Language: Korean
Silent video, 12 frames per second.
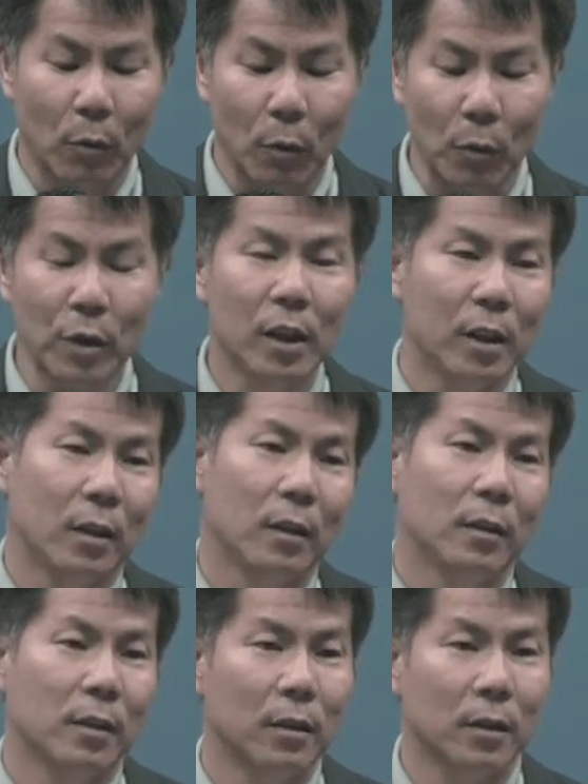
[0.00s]
오늘
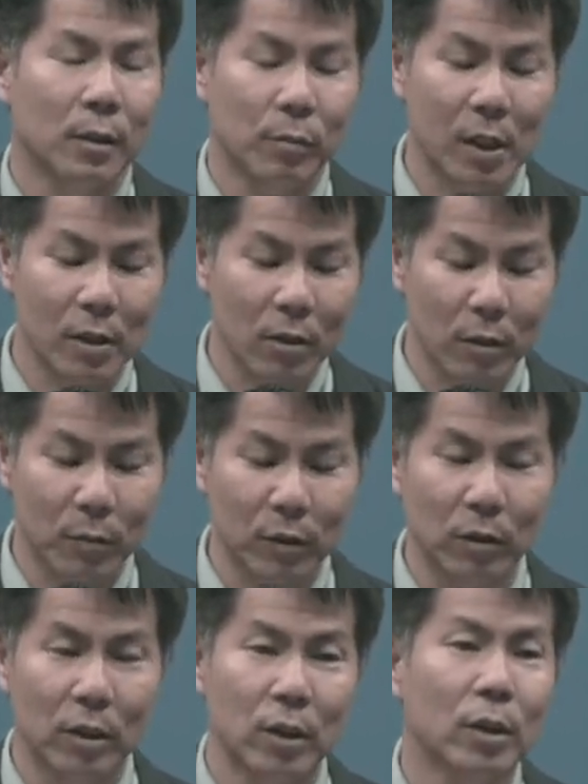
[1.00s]

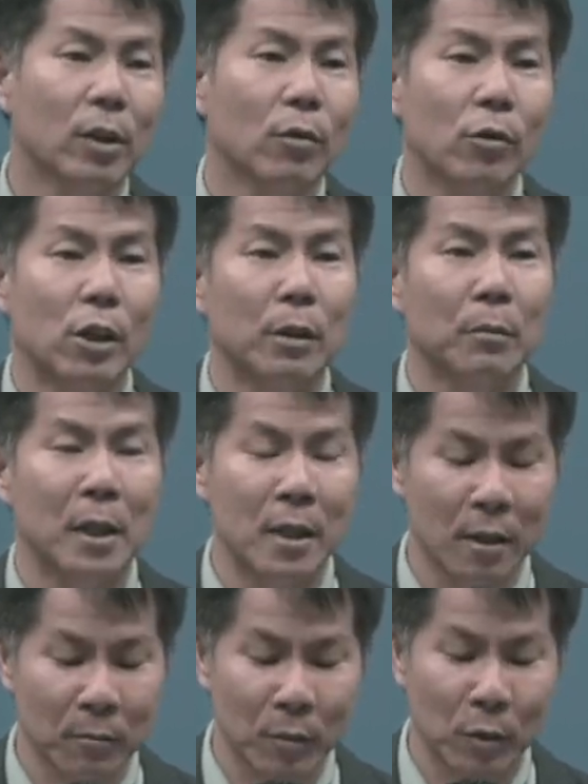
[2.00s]
17절부터 이루어지는
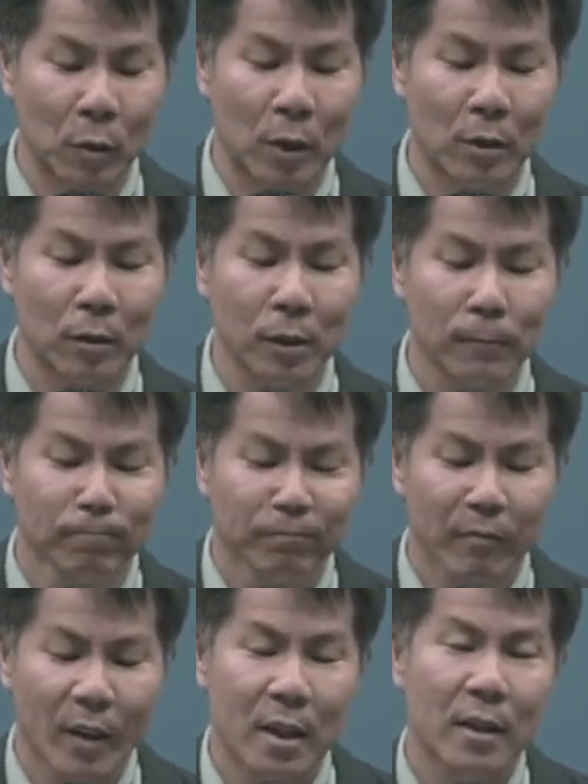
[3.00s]
말씀 속에서는
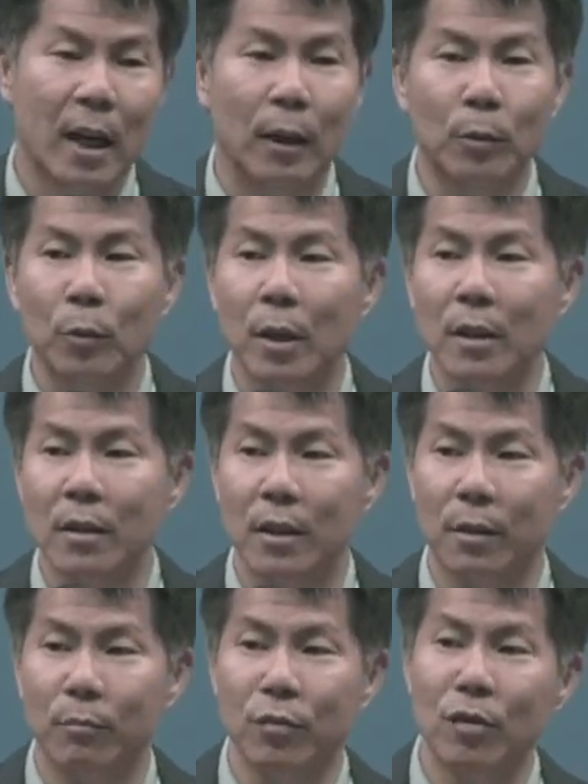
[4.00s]
장로라는
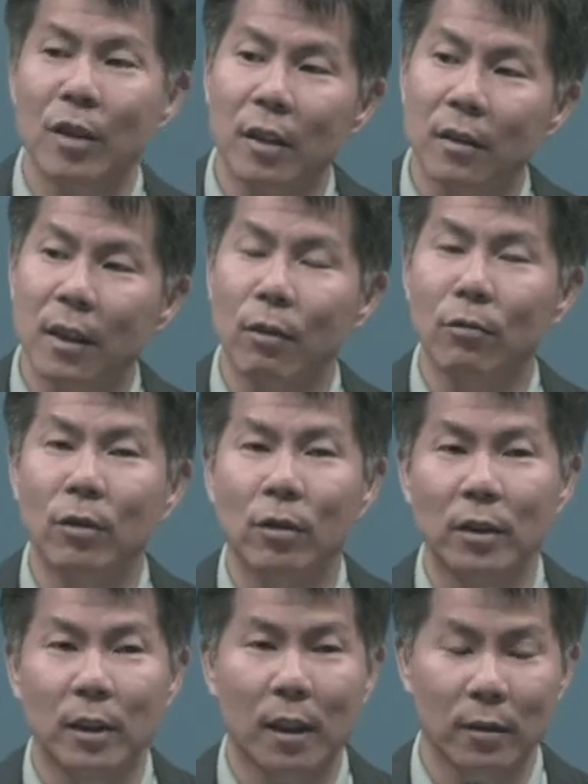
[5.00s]
직분자를 세우는
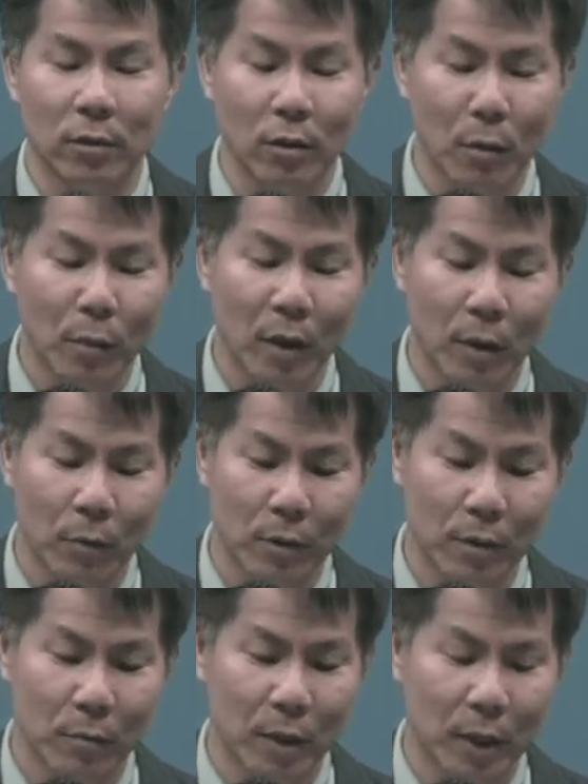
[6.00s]
것에 대해서 설명하고
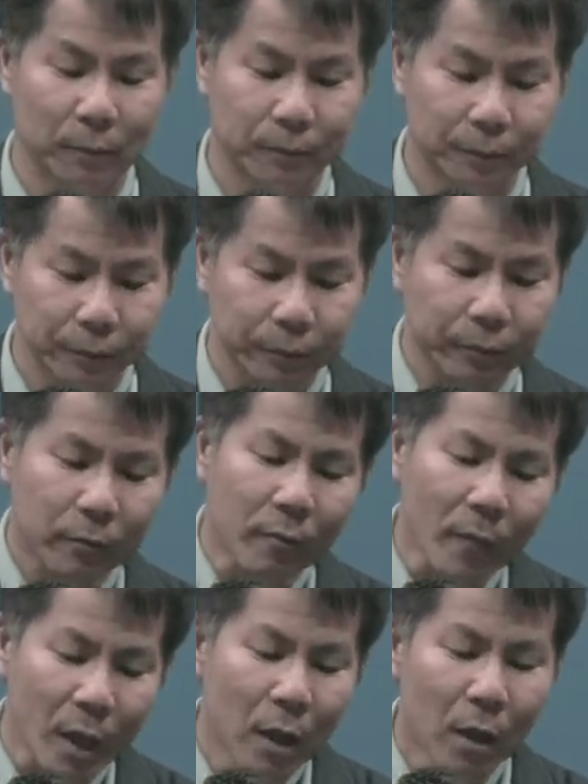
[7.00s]
있습니다.
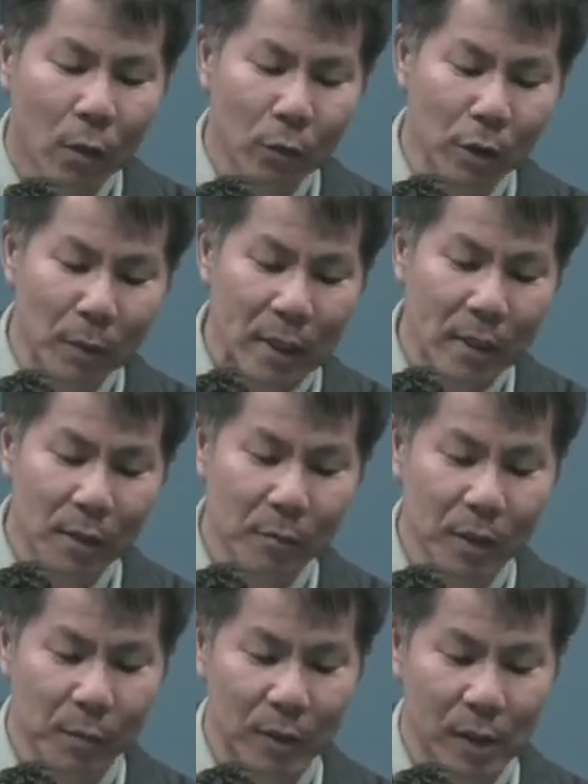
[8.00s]
오늘 말씀
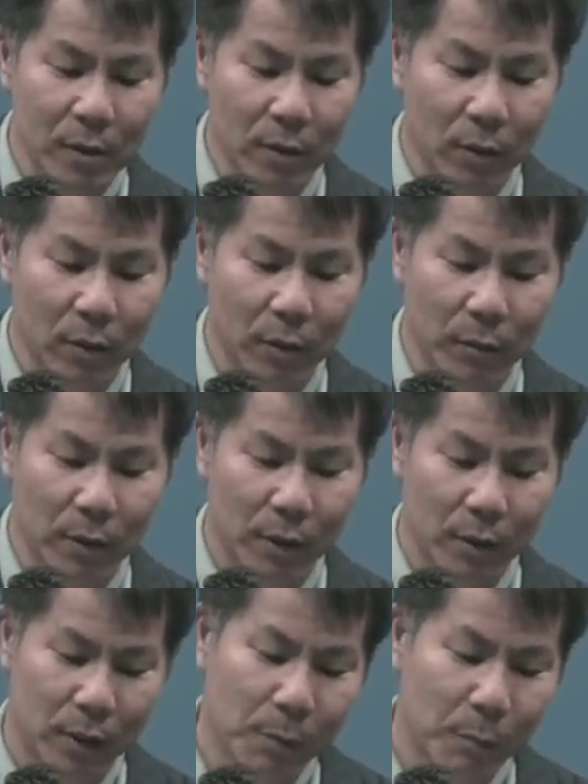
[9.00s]
17절,
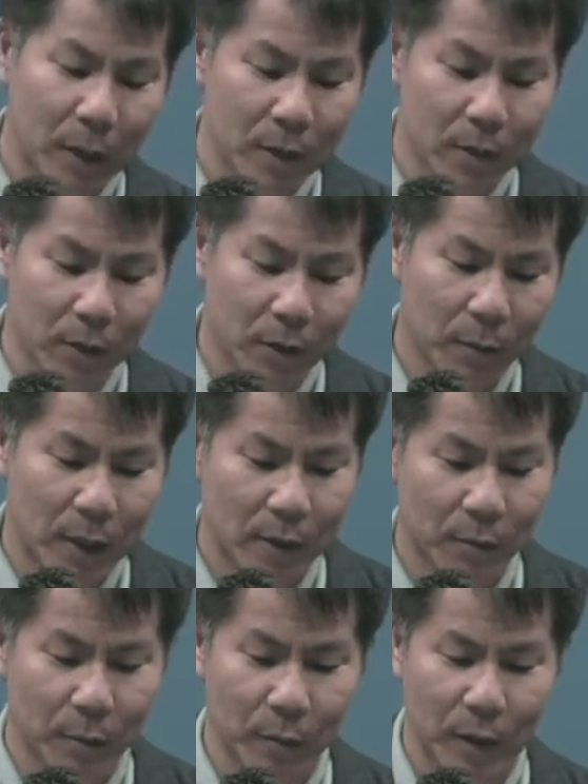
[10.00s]
18절
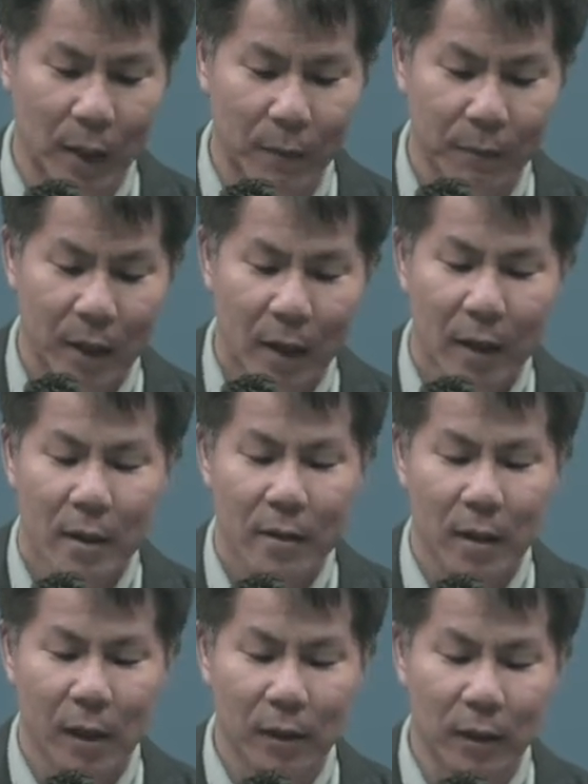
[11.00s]
말씀입니다.
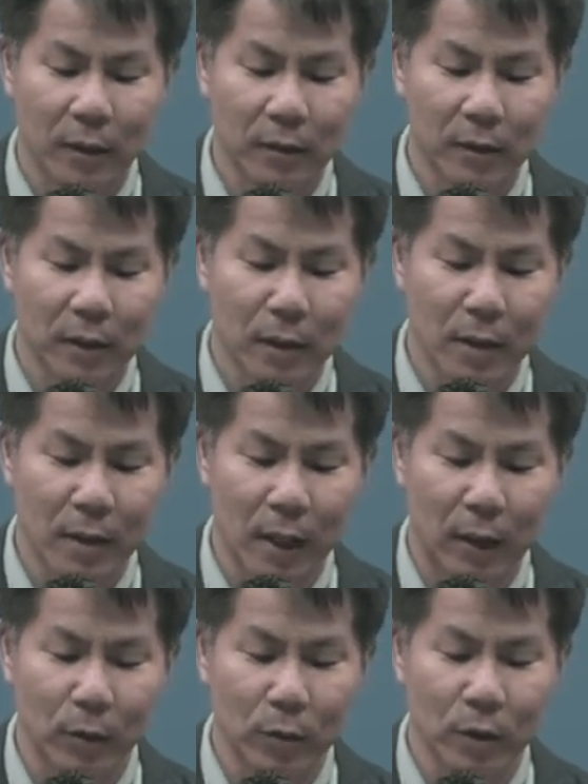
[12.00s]
잘 다스리는
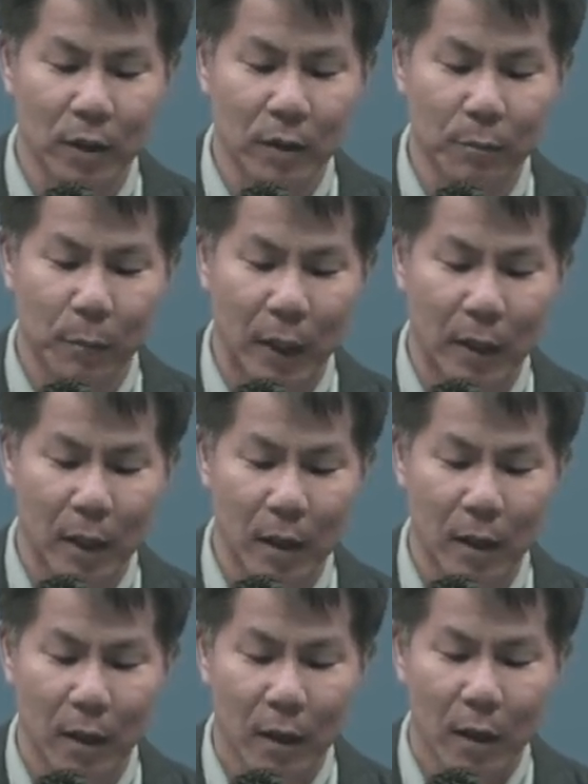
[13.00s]
장로들은
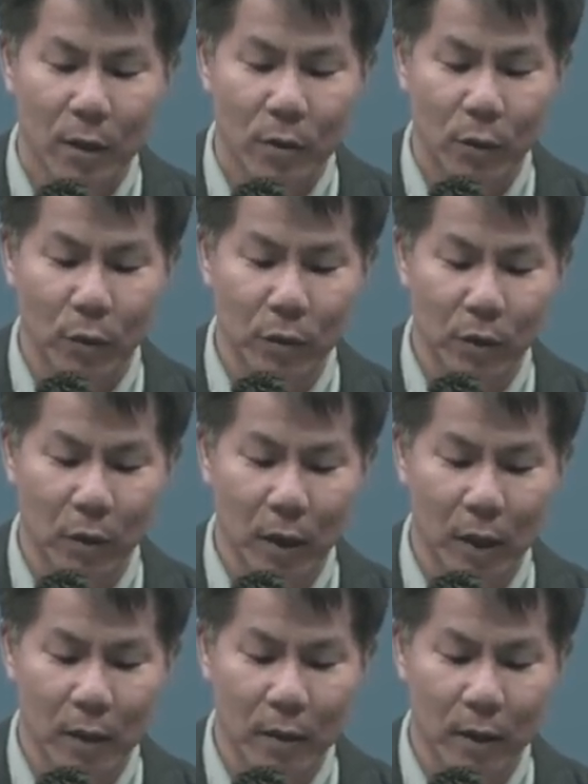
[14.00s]
배나
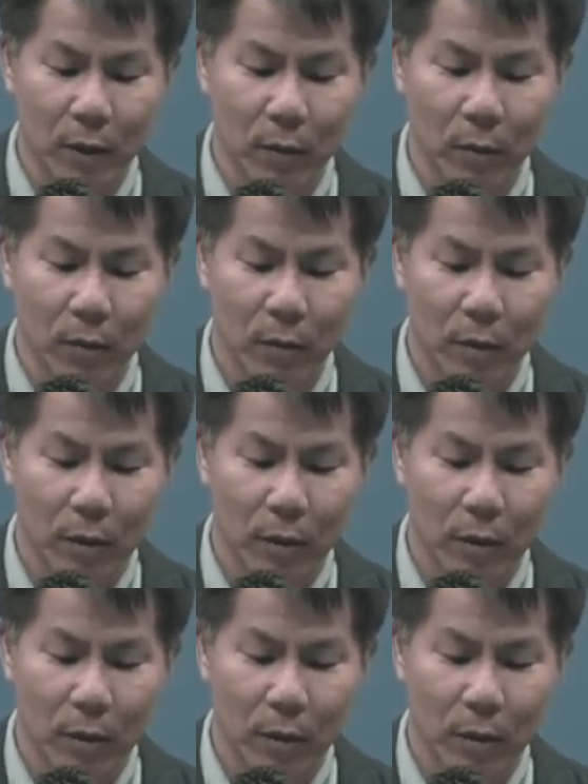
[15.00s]
존경할 자로